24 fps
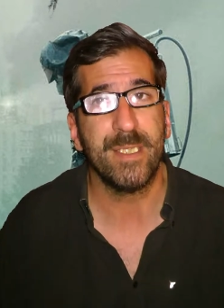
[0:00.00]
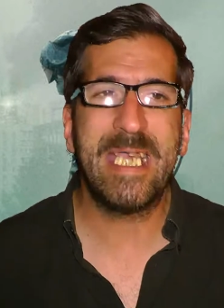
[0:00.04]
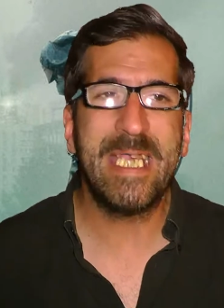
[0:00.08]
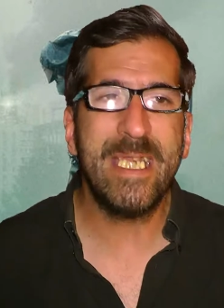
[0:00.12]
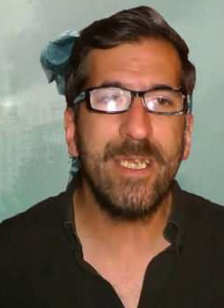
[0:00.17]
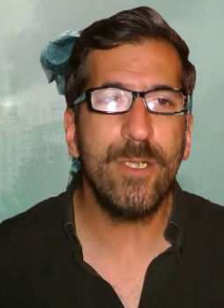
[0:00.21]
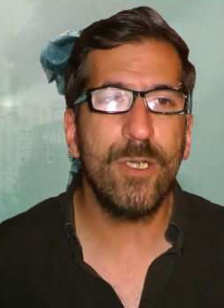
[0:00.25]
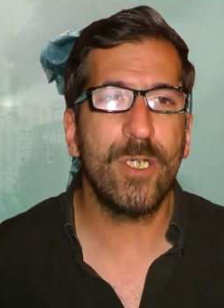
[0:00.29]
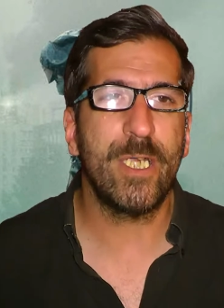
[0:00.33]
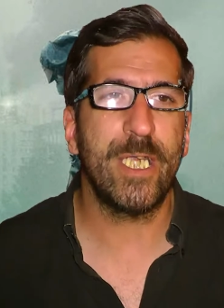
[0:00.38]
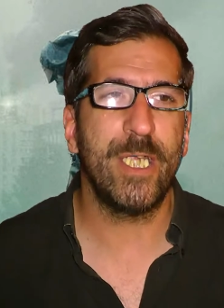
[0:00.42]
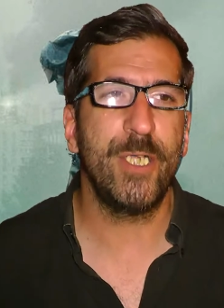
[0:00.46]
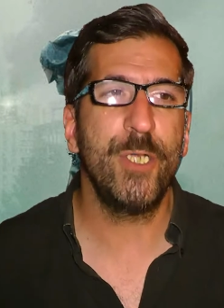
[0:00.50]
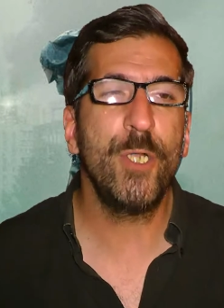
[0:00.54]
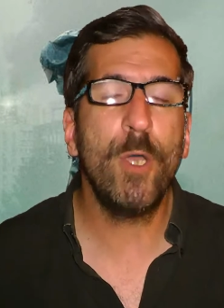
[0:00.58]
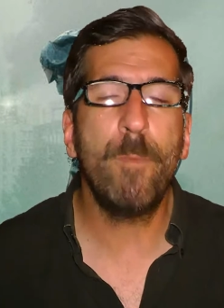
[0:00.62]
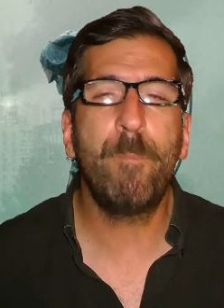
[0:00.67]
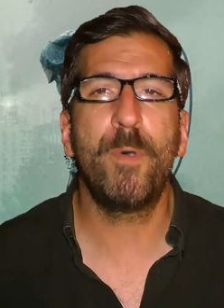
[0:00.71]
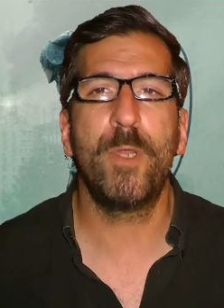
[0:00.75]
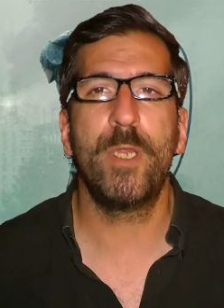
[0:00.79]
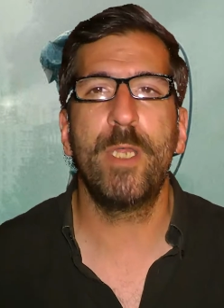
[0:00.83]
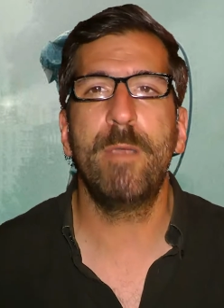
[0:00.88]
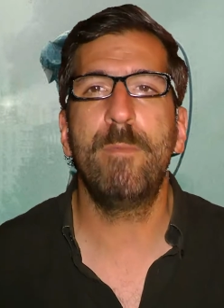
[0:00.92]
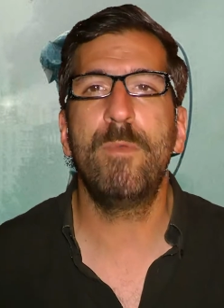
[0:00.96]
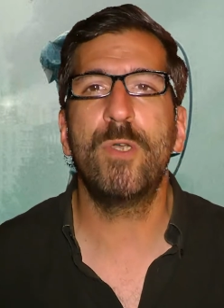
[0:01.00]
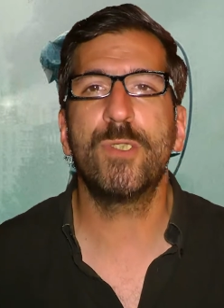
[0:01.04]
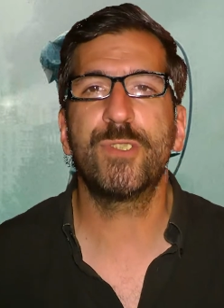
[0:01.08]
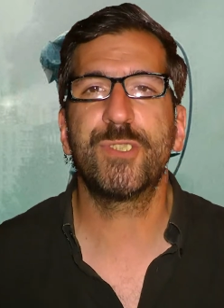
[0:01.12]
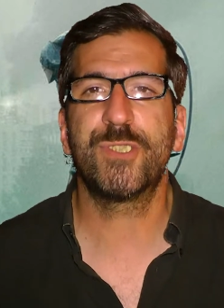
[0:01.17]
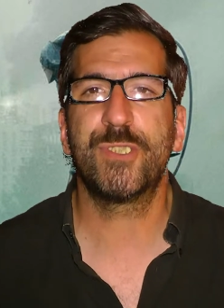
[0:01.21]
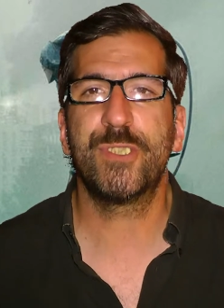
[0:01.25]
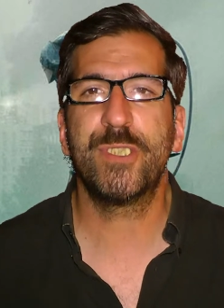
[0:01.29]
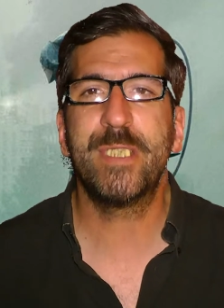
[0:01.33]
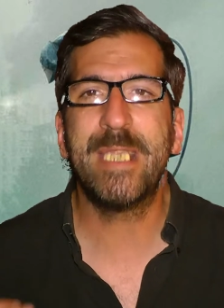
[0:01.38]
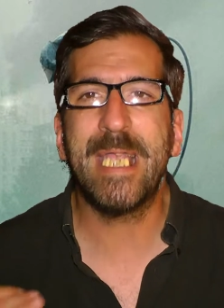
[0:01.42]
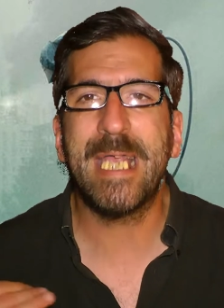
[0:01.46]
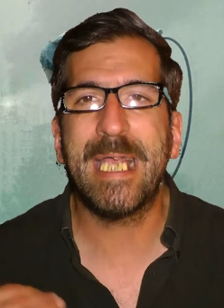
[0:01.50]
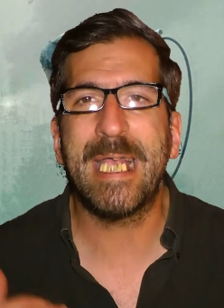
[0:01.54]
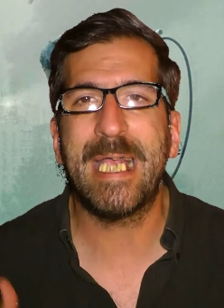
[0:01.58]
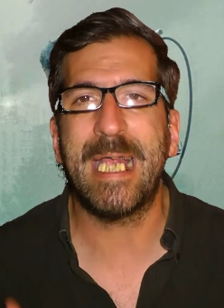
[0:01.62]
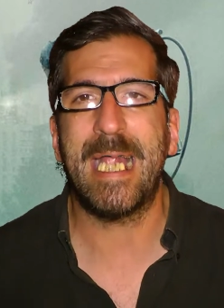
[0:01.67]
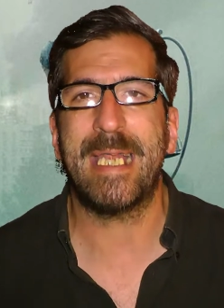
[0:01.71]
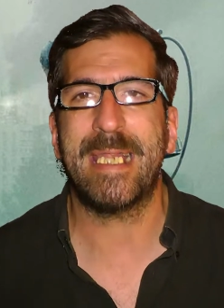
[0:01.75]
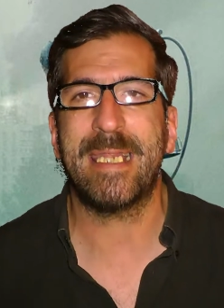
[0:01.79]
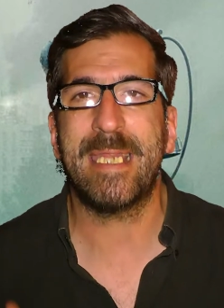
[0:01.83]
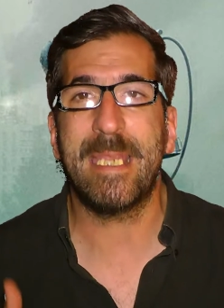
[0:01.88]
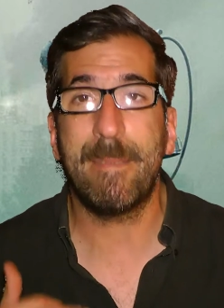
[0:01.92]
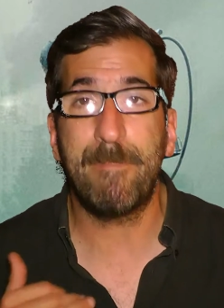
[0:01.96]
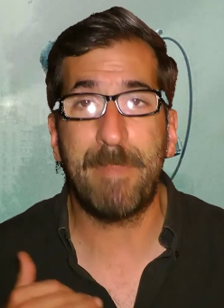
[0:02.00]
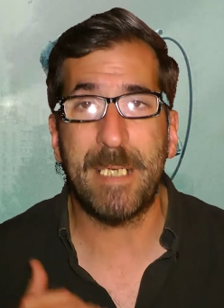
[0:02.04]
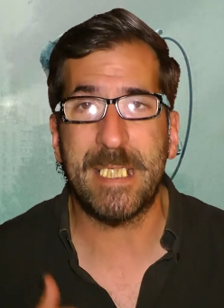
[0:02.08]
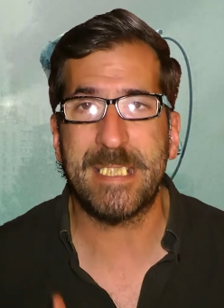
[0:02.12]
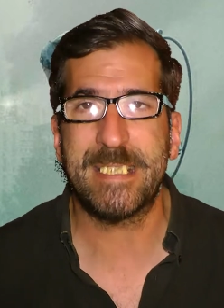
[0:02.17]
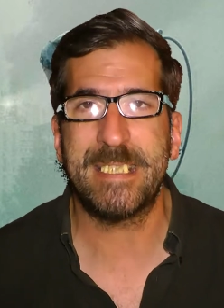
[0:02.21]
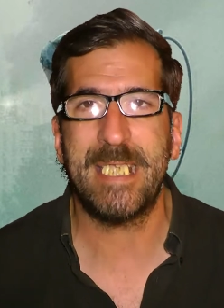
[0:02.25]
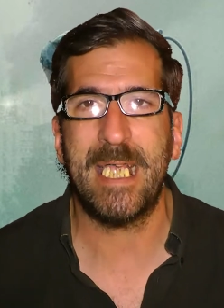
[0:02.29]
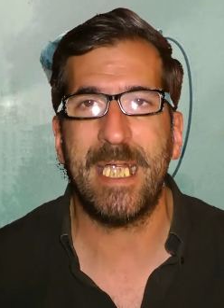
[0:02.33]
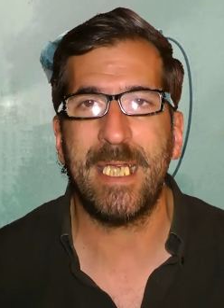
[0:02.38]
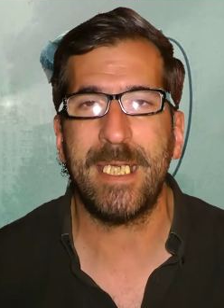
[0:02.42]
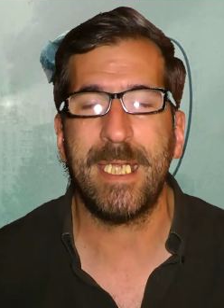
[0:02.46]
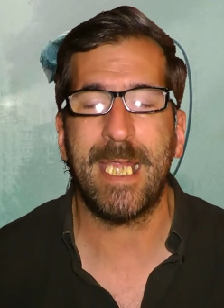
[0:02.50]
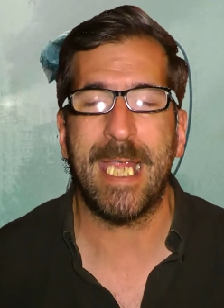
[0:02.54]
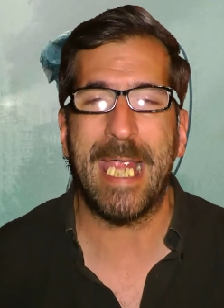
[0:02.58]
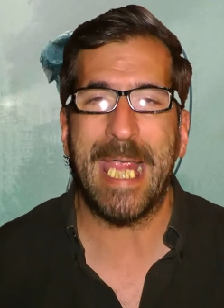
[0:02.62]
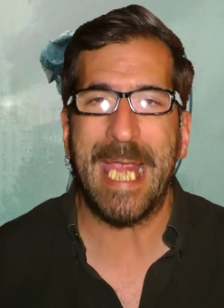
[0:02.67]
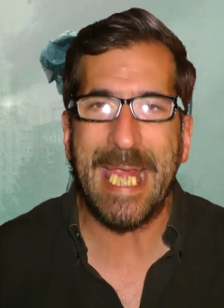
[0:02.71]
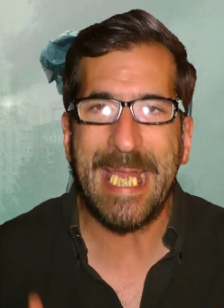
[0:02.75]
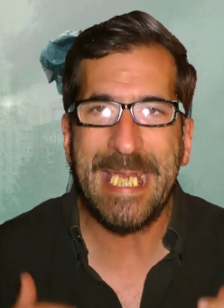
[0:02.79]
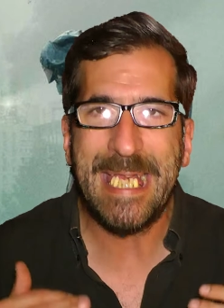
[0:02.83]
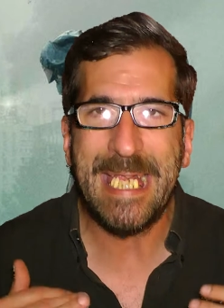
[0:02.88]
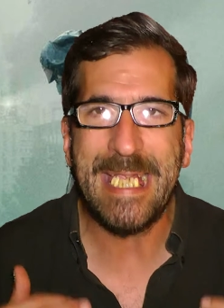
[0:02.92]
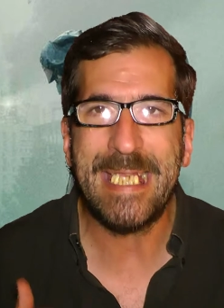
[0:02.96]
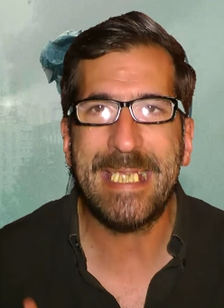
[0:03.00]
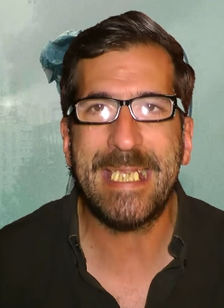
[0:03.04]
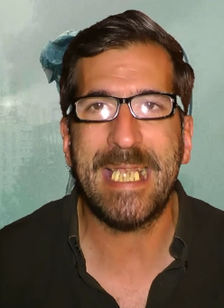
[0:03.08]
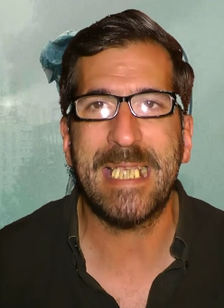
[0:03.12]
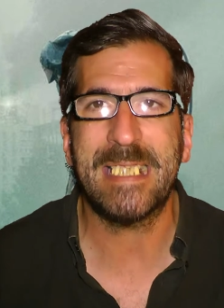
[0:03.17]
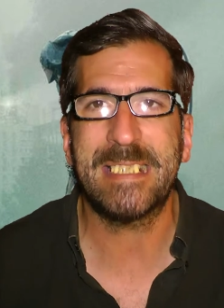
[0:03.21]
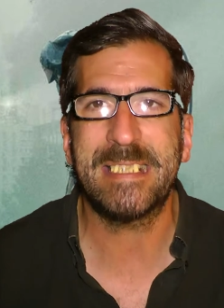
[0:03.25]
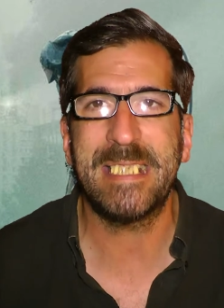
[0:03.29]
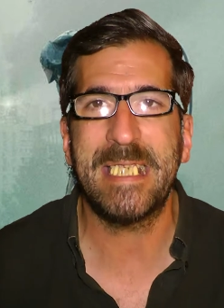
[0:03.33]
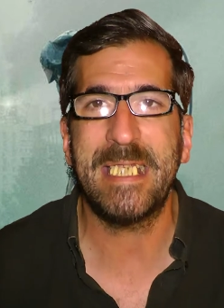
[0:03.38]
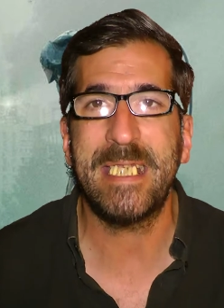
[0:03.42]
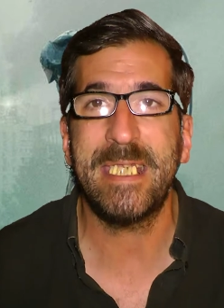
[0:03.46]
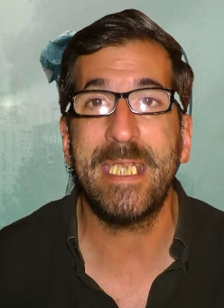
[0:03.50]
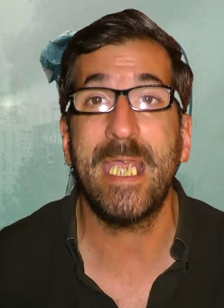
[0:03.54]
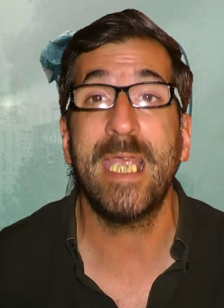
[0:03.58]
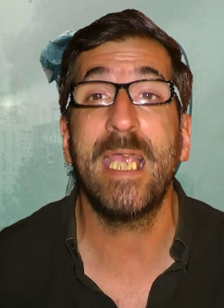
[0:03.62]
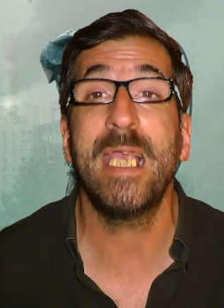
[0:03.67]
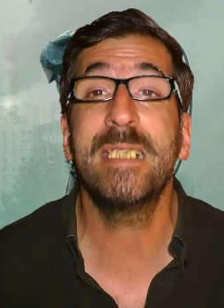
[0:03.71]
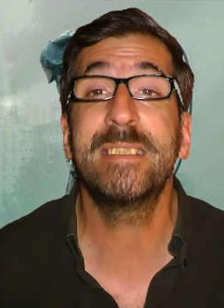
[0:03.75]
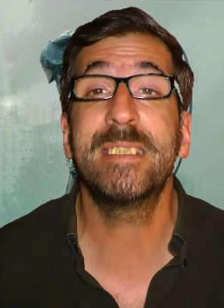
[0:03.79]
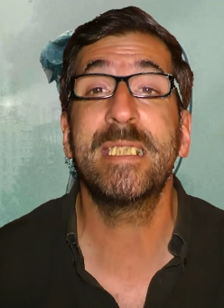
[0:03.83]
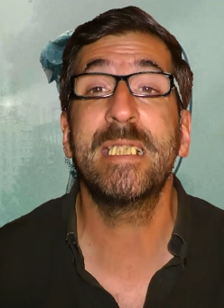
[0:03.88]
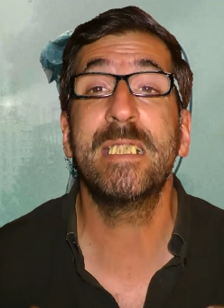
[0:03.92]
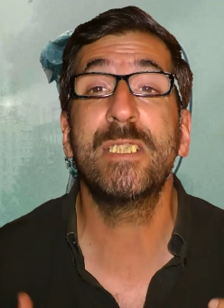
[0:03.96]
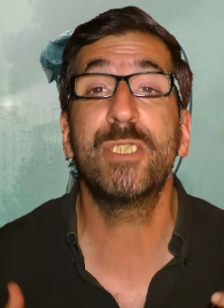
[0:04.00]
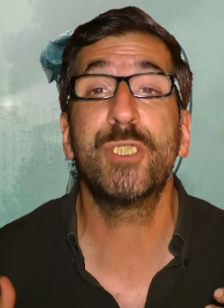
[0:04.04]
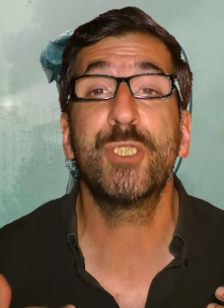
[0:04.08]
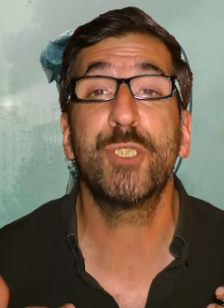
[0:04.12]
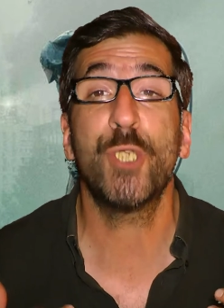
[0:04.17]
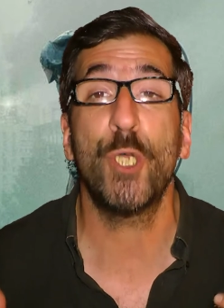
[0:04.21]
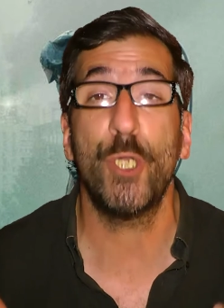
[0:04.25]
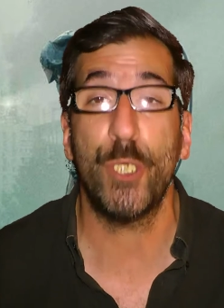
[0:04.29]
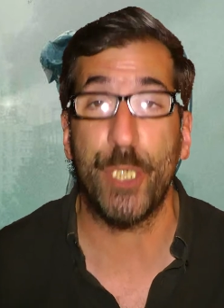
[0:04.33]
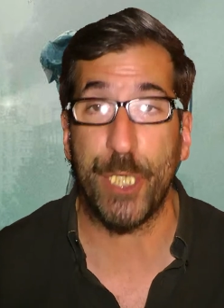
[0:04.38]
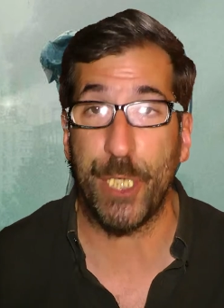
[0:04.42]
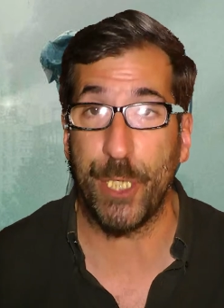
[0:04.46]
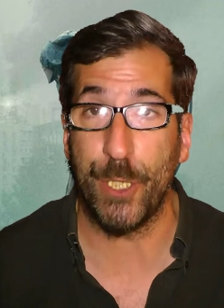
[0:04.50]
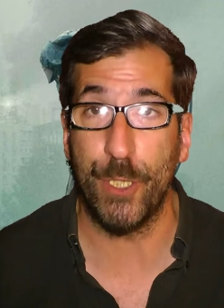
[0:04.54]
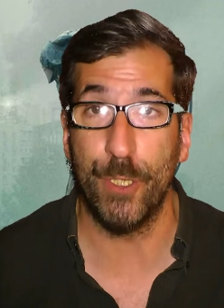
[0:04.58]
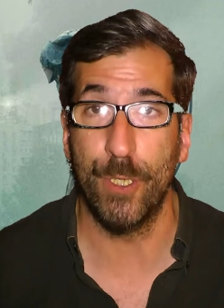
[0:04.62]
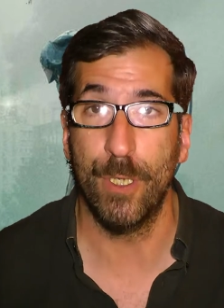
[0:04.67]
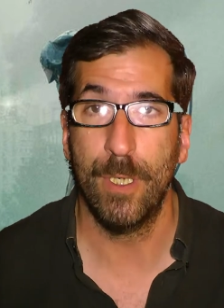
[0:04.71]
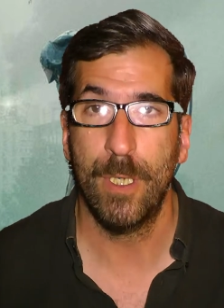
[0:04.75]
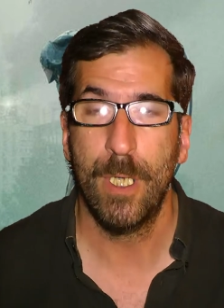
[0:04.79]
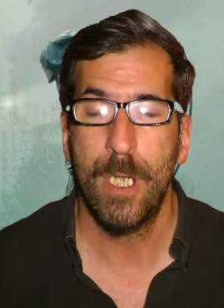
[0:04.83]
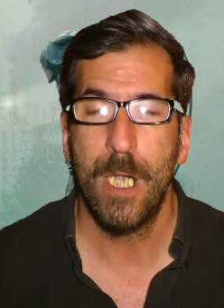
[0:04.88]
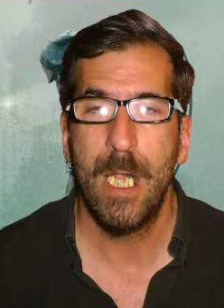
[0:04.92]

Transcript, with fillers: Creo que no podemos dejar de pasar en esta serie es el sonido.